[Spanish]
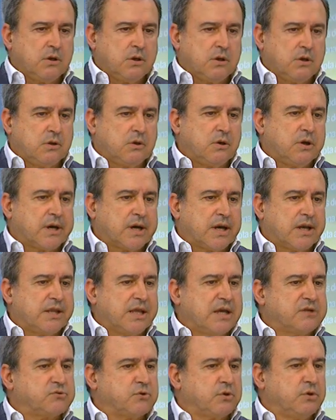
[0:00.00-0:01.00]
No, en
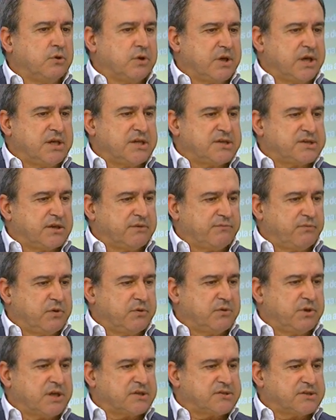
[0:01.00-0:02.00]
realidad yo lo que hice fue
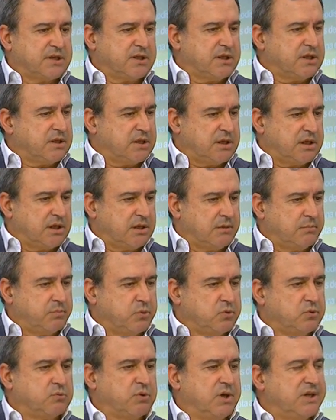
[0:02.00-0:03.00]
una serie de
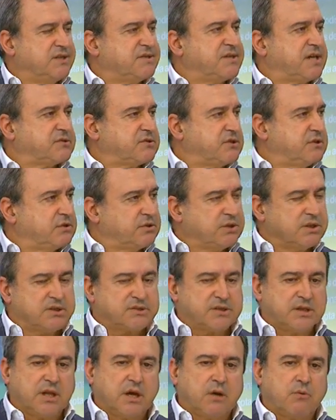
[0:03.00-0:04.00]

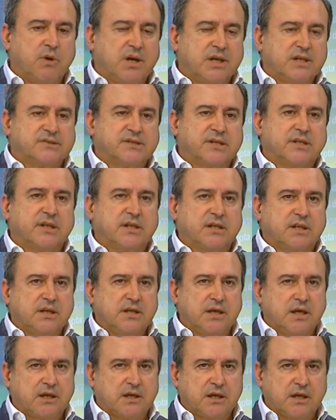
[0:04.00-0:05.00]
puntualizaciones en las cuales
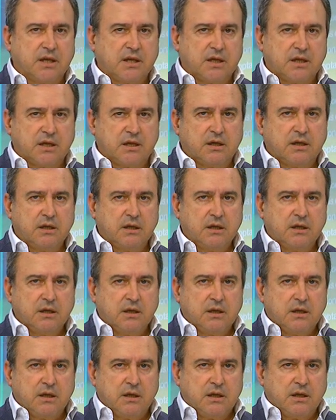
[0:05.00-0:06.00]
entendía de que
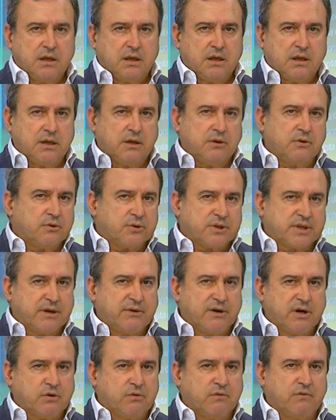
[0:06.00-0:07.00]
eh, no
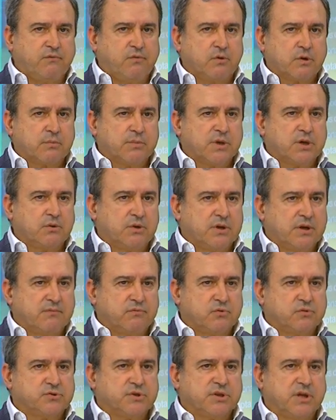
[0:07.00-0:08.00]
estaba conforme con el
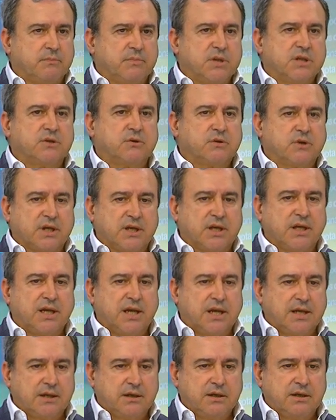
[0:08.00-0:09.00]
funcionamiento
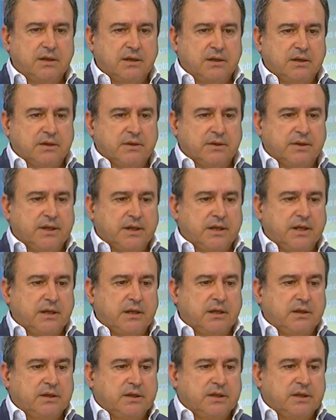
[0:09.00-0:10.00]
general de
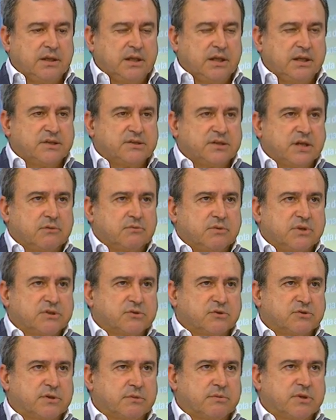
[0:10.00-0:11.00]
él y le hice
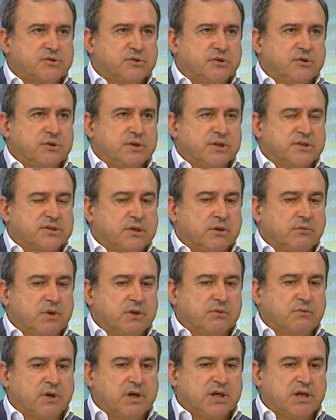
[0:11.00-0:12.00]
algunas observaciones en
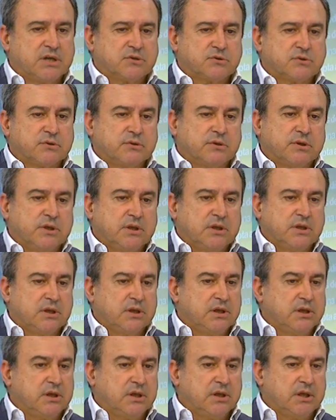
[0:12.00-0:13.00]
cuanto a eso
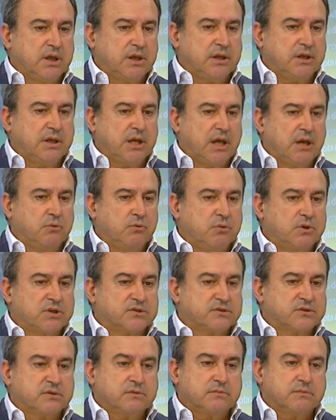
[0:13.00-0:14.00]
y,
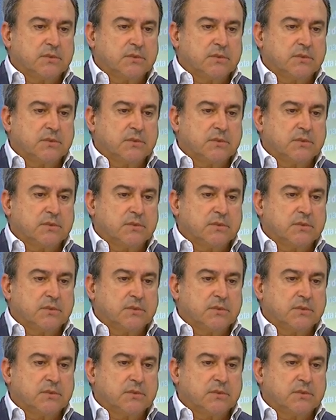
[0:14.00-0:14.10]
algunas